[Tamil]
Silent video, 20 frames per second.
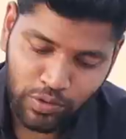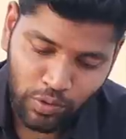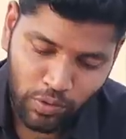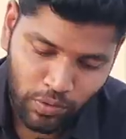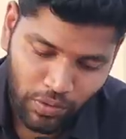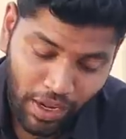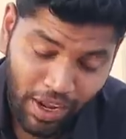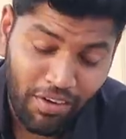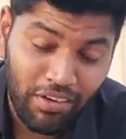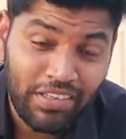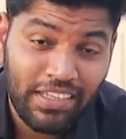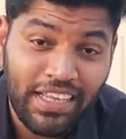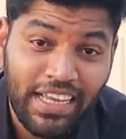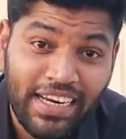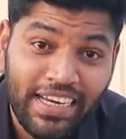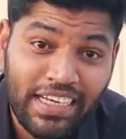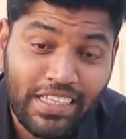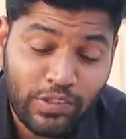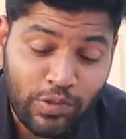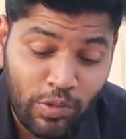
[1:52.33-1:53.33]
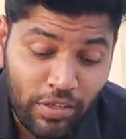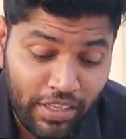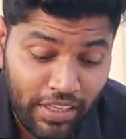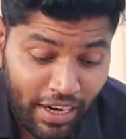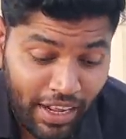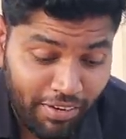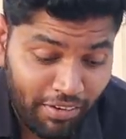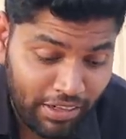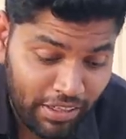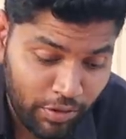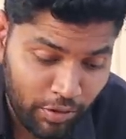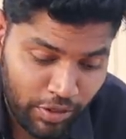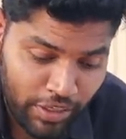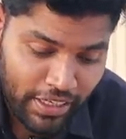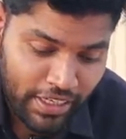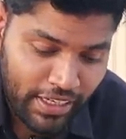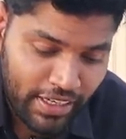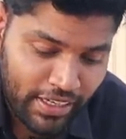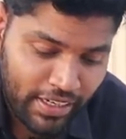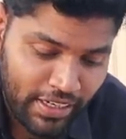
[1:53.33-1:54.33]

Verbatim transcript: ஸோ நான் வந்து ஏற்கனவே சொல்லியிருந்தேன் நான் வந்து ஒரு